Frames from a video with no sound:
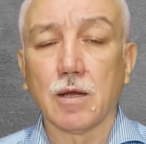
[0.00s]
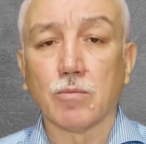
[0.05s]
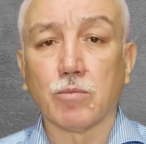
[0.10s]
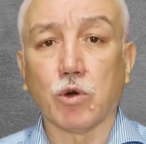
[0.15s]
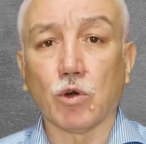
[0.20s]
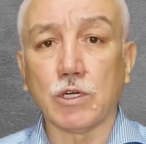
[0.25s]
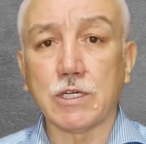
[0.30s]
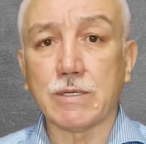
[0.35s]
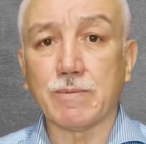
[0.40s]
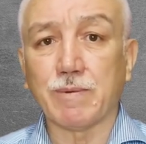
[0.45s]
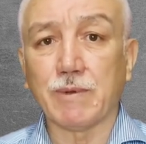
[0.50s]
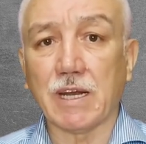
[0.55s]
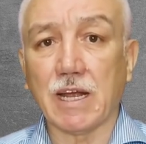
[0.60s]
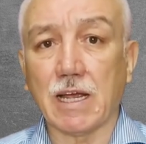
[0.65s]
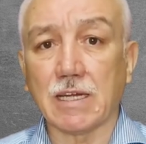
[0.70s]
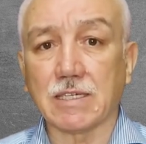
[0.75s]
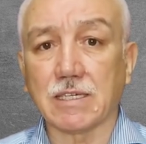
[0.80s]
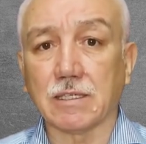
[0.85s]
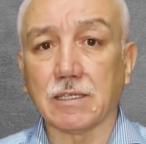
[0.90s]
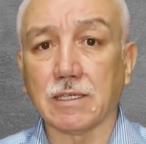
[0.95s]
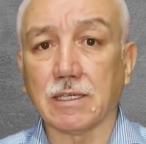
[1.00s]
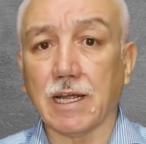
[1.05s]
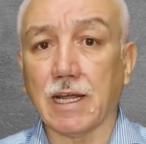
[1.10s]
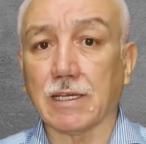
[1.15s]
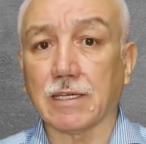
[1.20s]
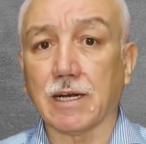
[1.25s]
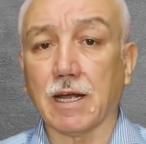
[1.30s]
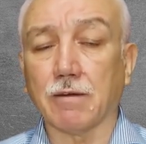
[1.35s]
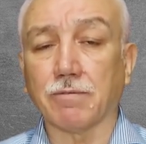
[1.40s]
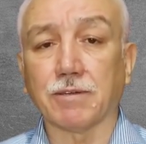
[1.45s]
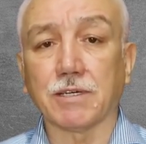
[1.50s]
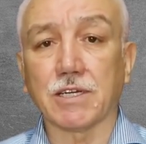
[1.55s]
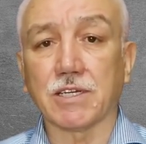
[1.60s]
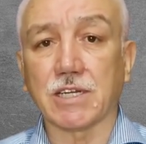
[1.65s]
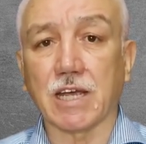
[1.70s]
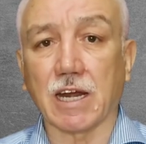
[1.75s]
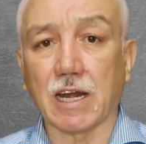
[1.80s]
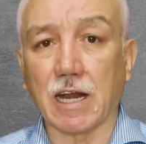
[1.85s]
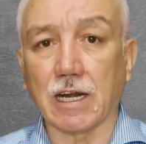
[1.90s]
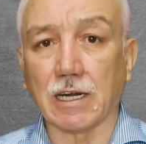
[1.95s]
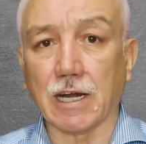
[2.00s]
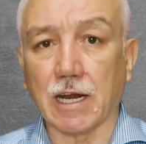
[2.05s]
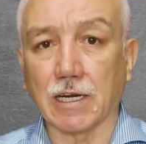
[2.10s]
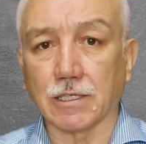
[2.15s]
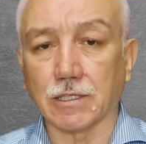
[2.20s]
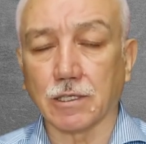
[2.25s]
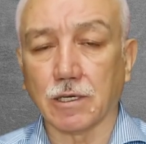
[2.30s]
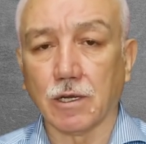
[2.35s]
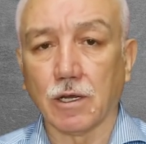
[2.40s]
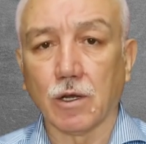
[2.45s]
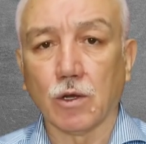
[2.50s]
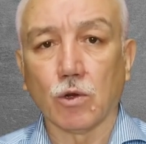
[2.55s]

polis binasının etrafını sararlar.